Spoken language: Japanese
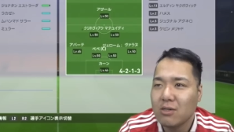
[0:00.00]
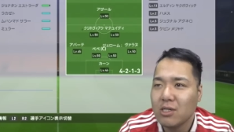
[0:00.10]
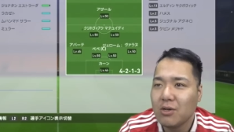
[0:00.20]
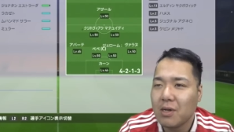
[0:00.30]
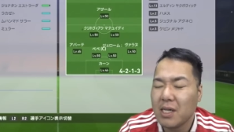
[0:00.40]

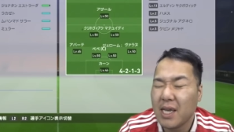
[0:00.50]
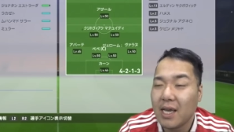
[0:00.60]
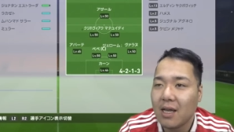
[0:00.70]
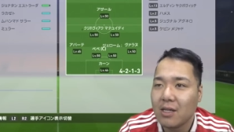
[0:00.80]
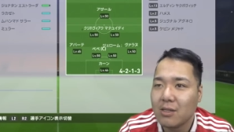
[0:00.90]
クリロナ
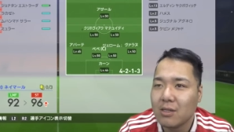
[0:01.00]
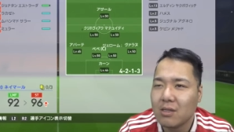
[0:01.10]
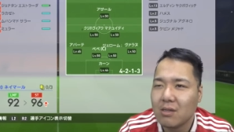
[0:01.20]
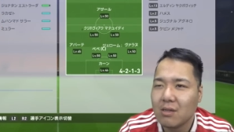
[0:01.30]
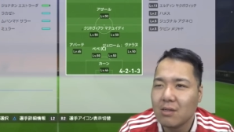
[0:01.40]
ね、
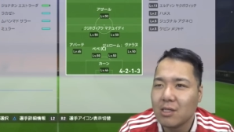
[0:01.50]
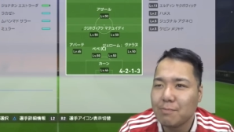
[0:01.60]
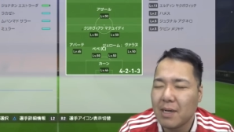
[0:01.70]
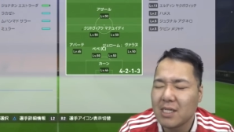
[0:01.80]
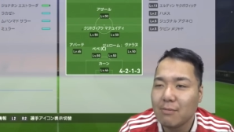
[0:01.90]

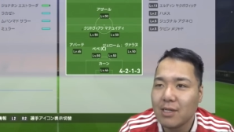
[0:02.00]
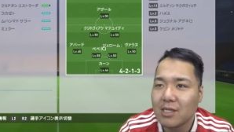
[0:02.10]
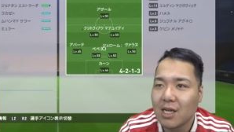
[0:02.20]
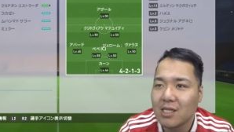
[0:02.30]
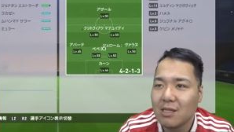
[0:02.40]
スパサブで
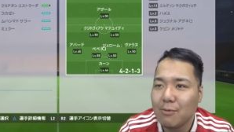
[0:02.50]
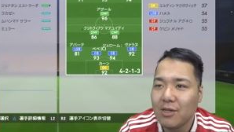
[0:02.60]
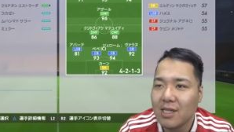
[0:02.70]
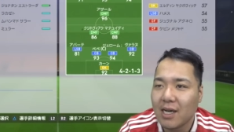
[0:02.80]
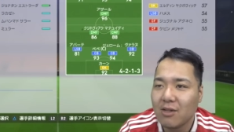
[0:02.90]
使ってもい
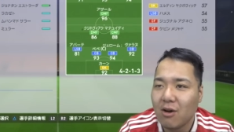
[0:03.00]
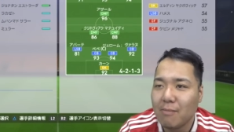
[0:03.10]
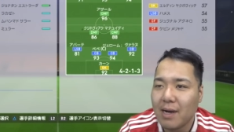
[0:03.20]
いんだけど、